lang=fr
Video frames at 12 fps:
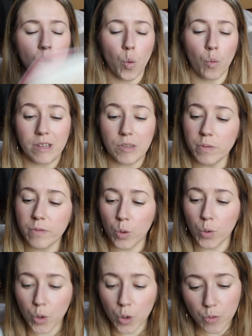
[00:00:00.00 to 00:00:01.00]
On va suivre
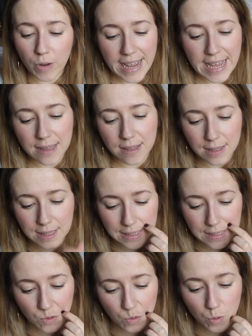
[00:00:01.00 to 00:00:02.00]
Corain
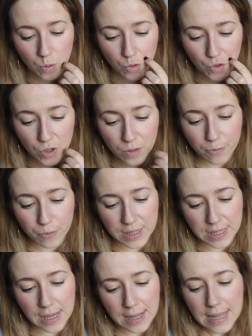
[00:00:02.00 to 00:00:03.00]
qui est une jeune
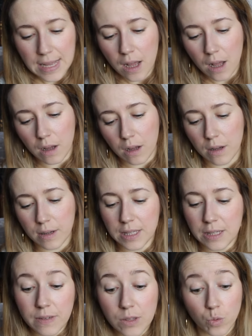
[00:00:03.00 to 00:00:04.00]
fille euh,
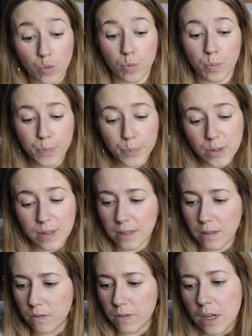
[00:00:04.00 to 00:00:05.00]
qui vit dans une
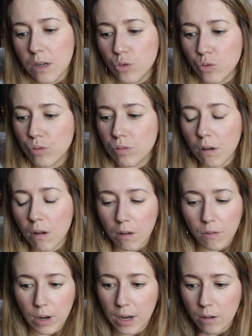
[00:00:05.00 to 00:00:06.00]
petite ville sur, euh,
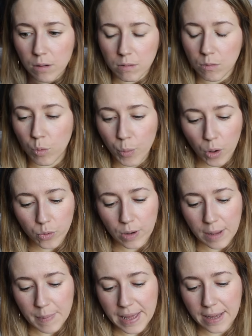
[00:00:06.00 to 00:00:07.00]
voilà, euh, au bord de
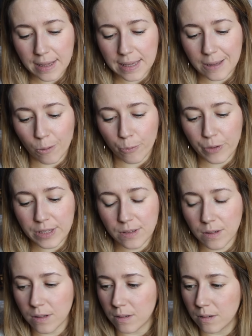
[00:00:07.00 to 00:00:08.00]
la mer et en fait
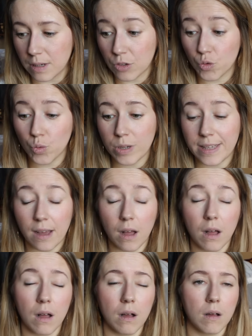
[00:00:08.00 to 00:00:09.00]
un jour il y
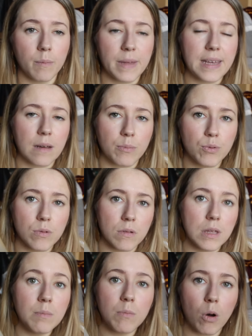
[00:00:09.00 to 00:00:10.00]
a un mec un peu
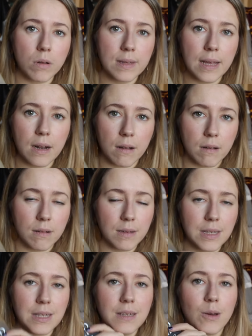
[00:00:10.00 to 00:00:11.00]
immortel
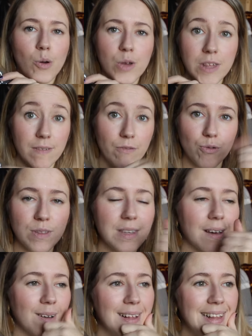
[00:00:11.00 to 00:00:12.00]
qui, qui va
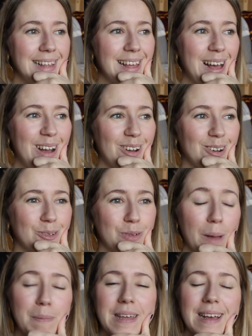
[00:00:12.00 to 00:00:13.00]
venir
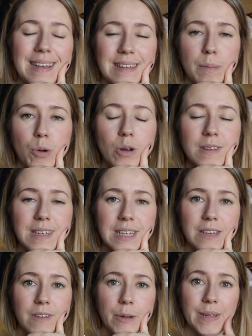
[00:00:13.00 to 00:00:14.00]
frapper à sa porte et
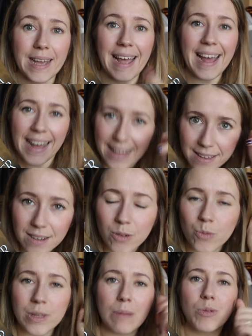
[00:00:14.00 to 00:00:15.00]
qui va lui dire Hey
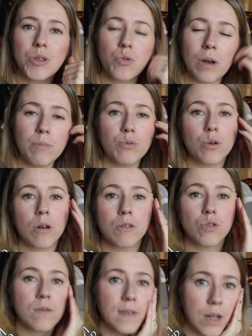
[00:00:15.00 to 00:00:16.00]
on a besoin de toi pour
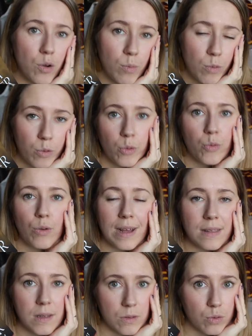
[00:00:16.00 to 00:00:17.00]
sauver le monde de la
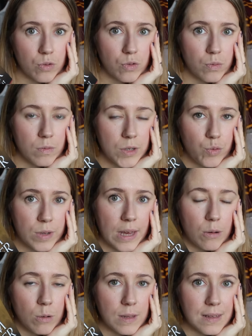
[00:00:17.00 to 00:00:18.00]
destruction et du
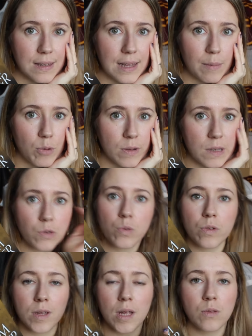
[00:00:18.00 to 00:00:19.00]
chaos des ténèbres qui sont
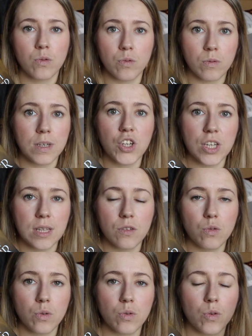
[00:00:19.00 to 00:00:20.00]
en train de se déchaîner
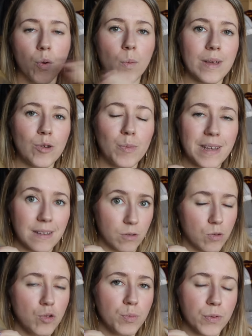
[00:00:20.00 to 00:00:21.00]
sur notre royaume, est-ce
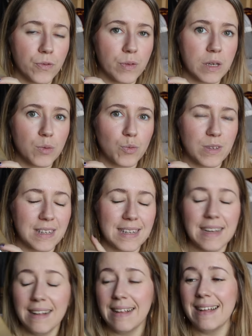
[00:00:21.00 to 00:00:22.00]
que tu peux venir nous
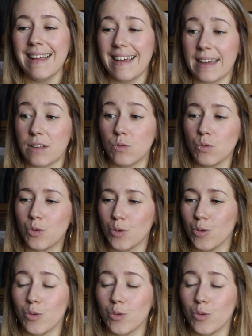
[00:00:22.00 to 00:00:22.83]
aider Et donc